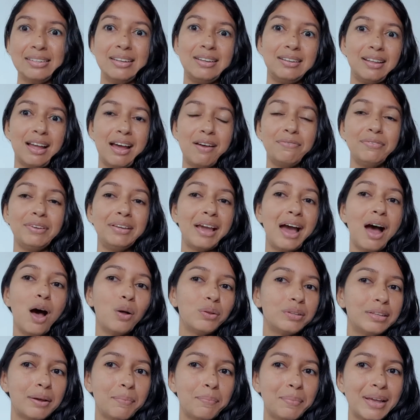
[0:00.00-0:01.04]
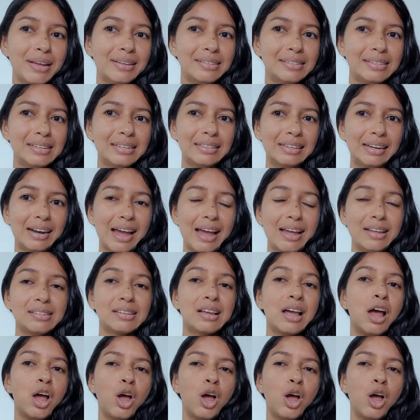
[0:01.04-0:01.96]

que estava em alta meses atrás,